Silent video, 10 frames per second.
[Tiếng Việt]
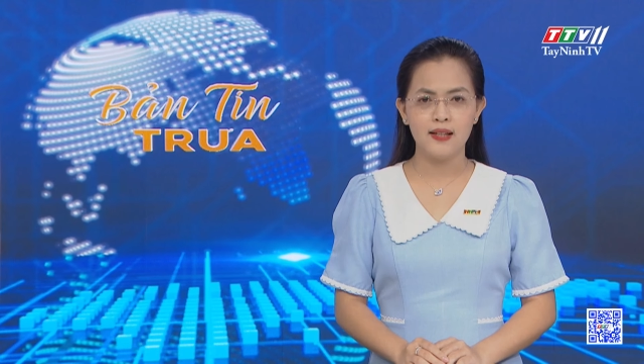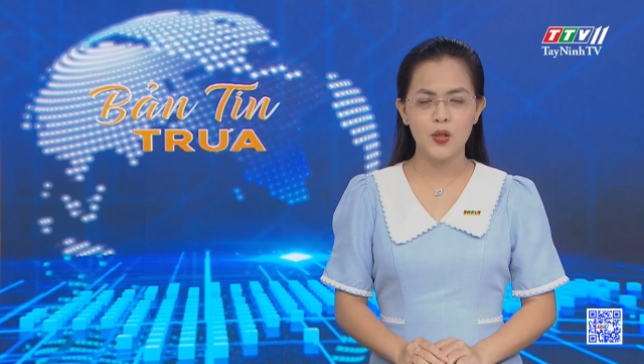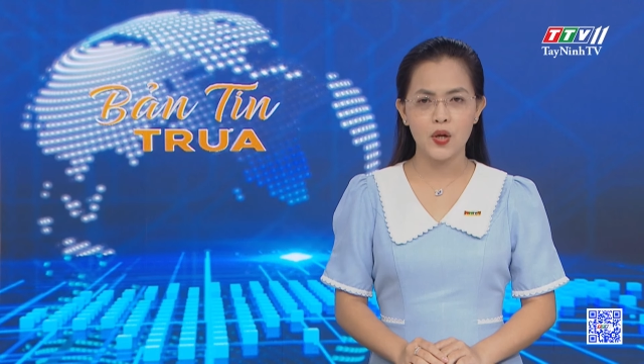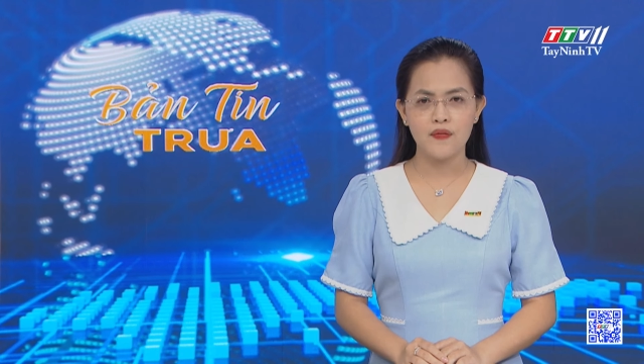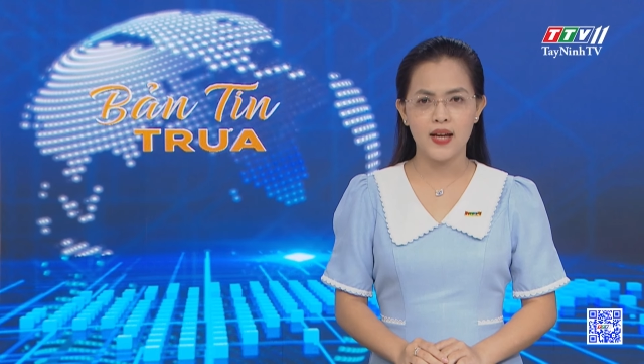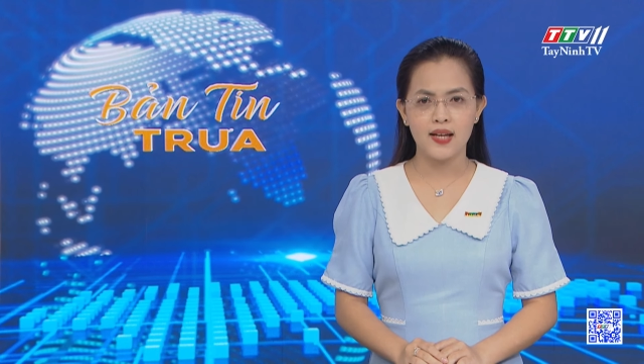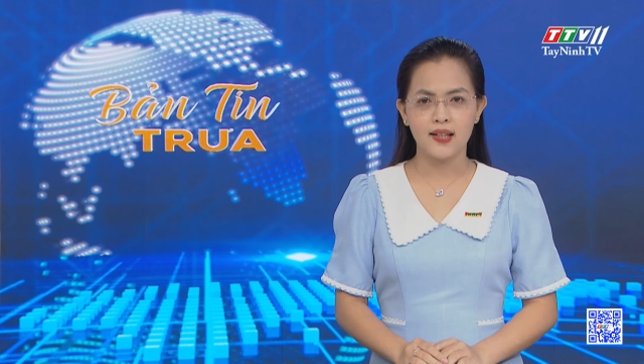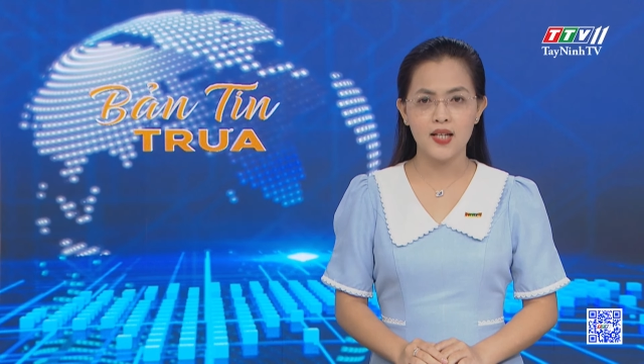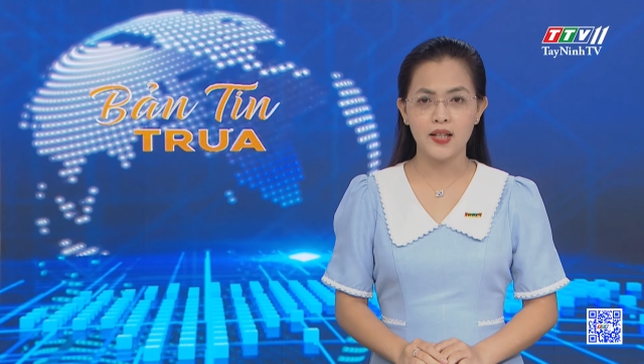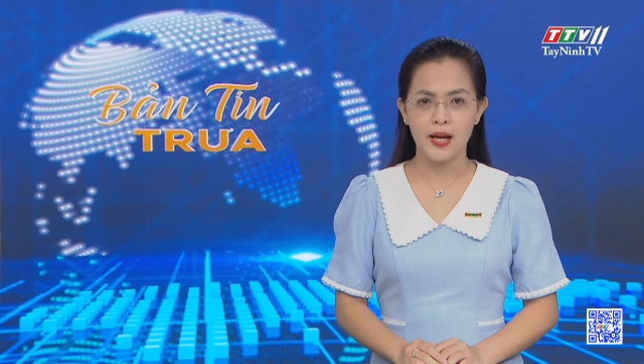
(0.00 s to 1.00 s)
Thưa quý vị,
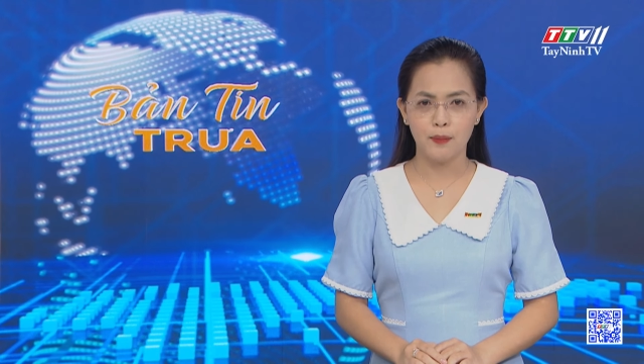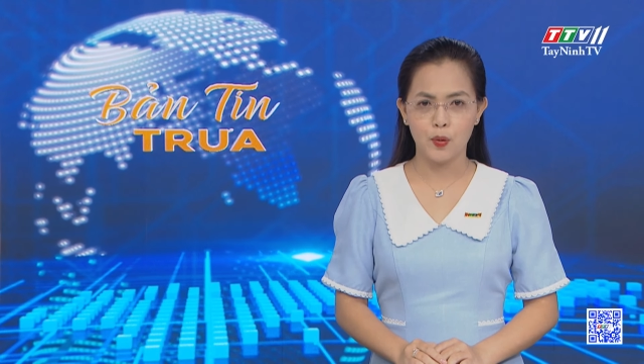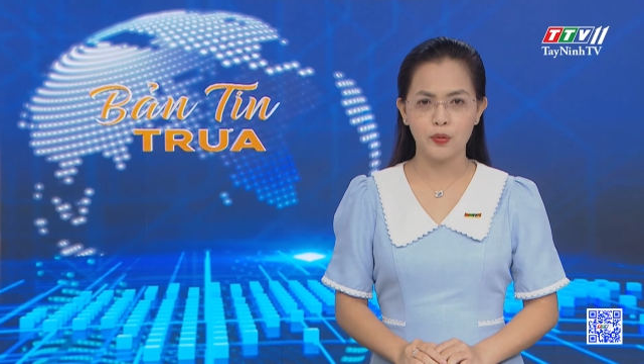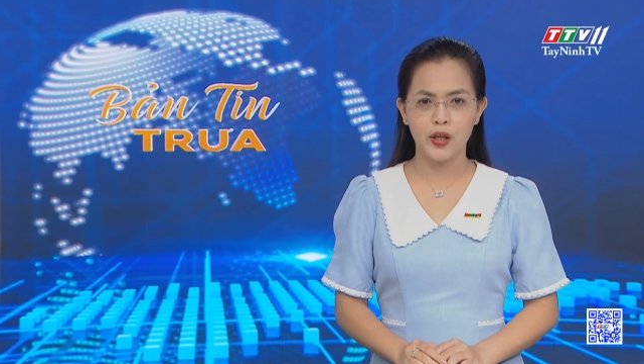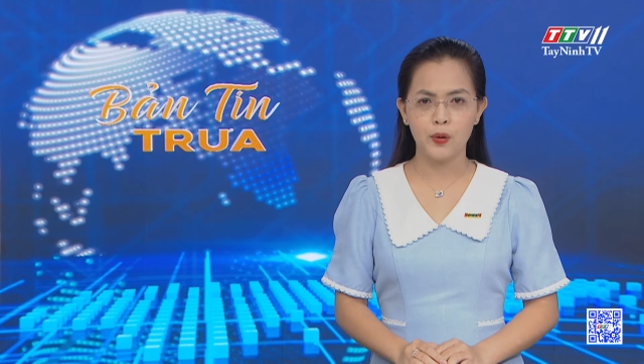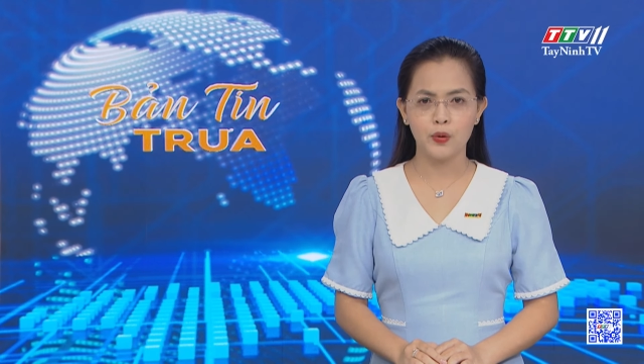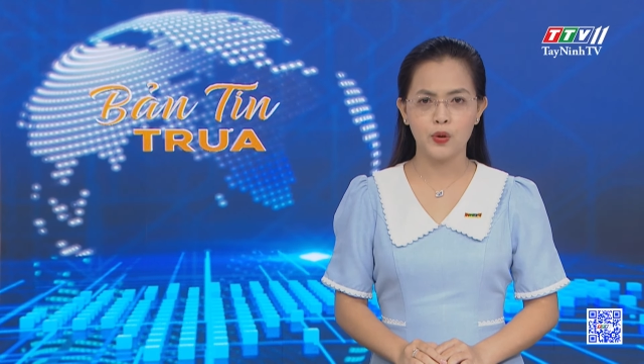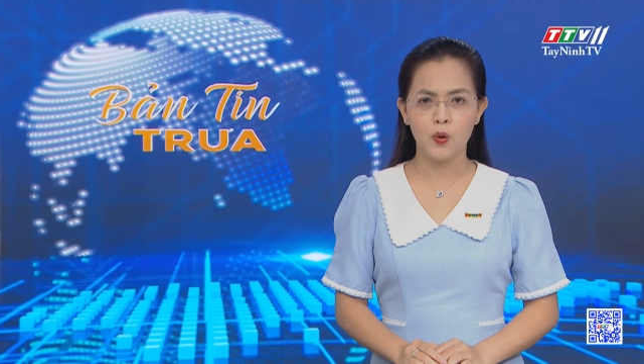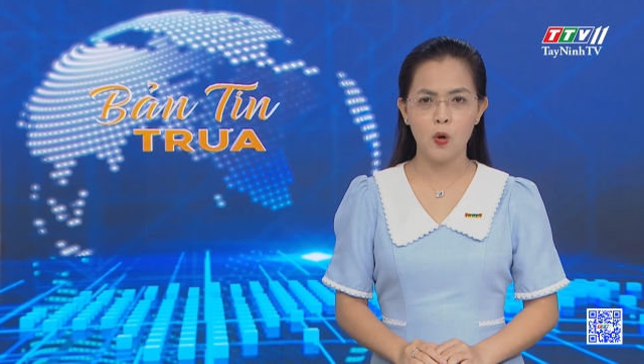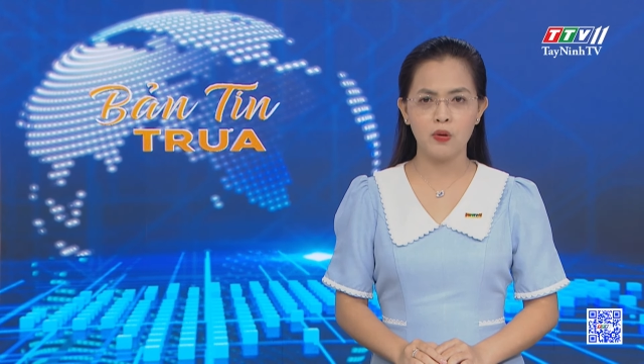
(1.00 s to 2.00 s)
thực hiện mục tiêu
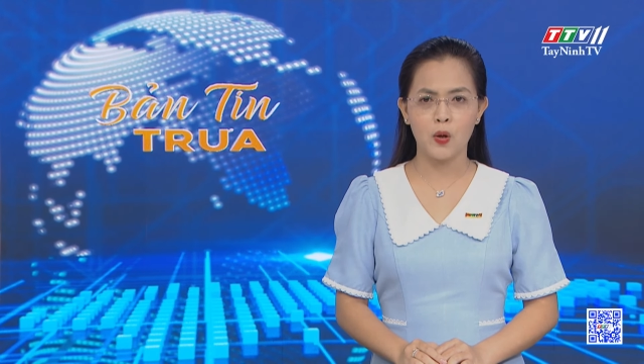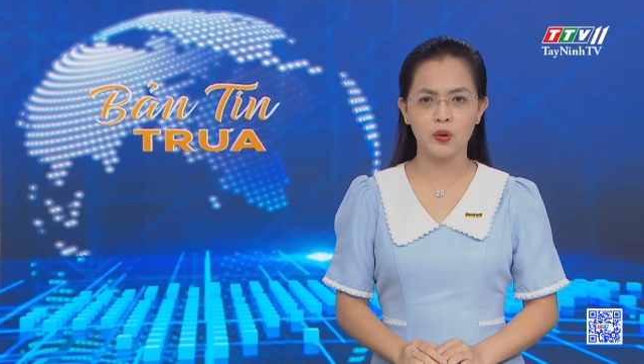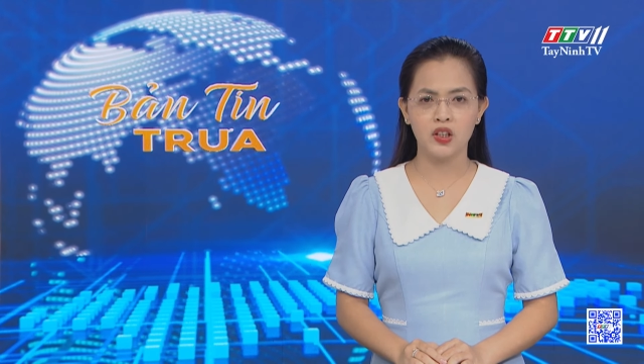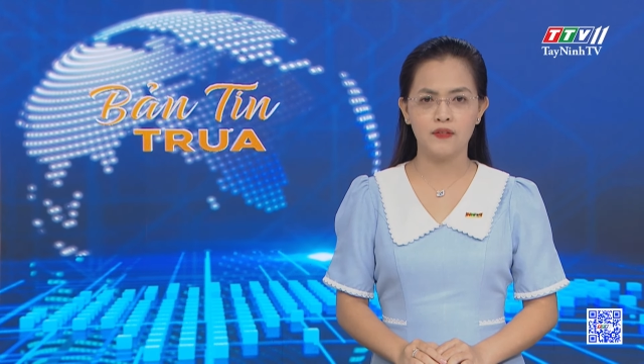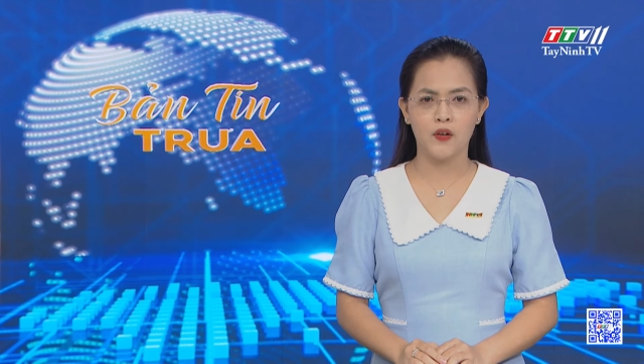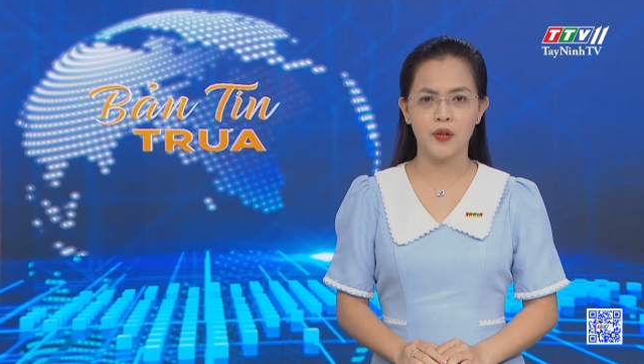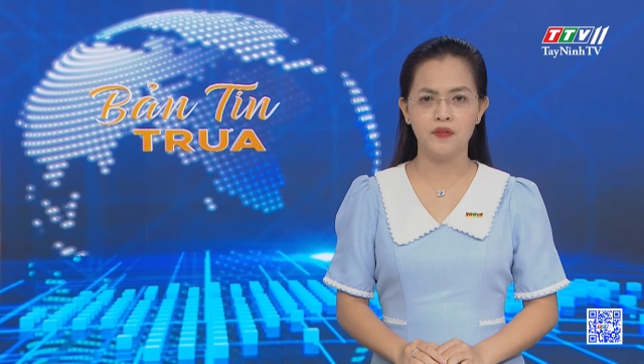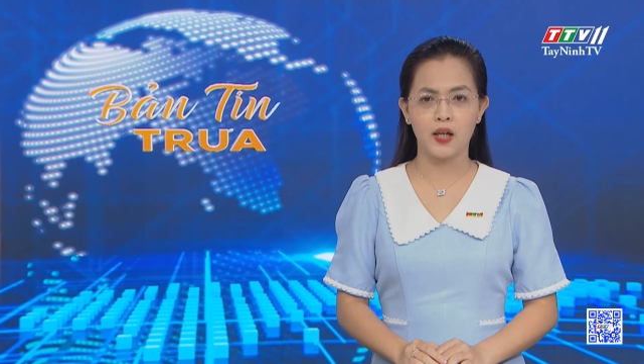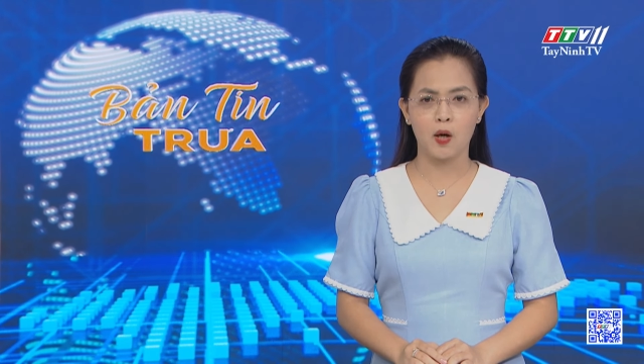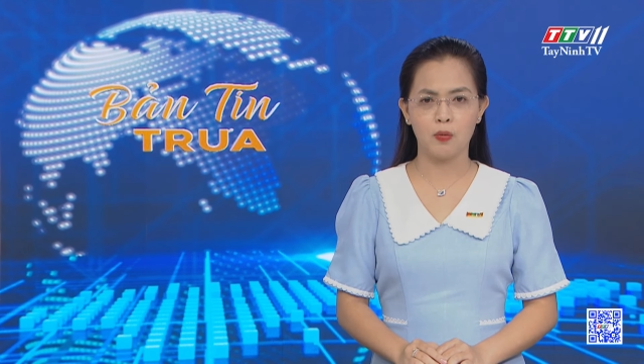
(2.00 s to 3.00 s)
thu hút đầu tư vào lĩnh
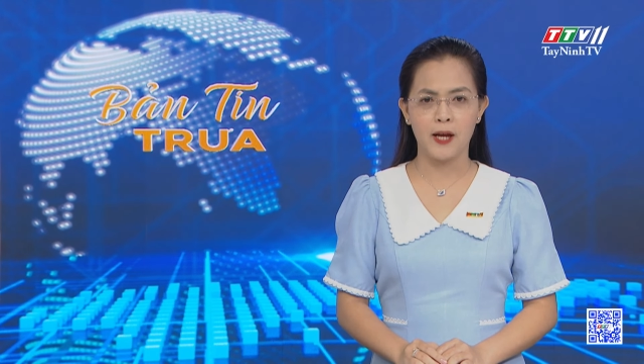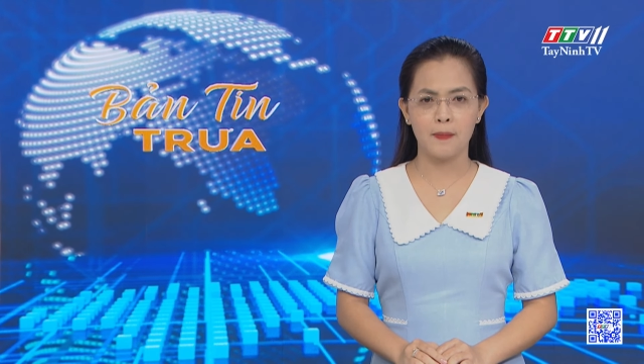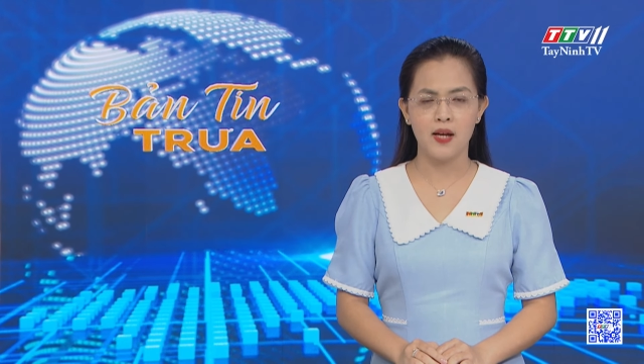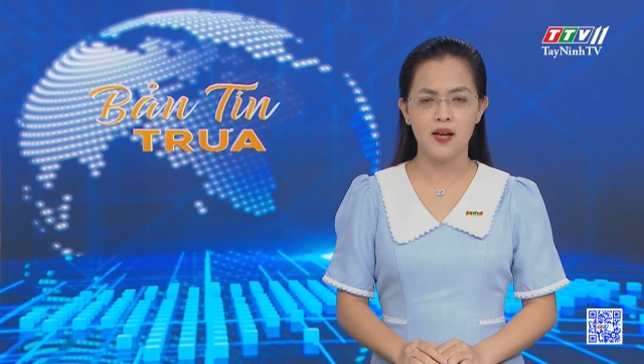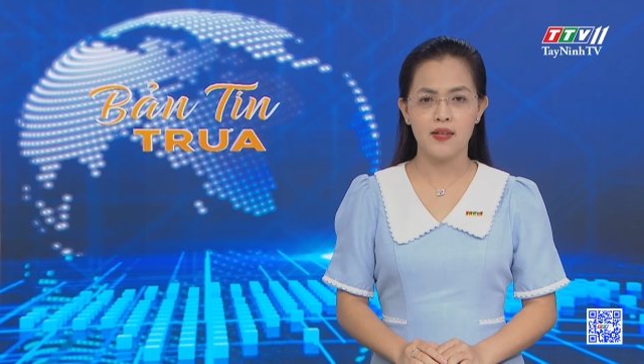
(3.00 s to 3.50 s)
vực nông nghiệp,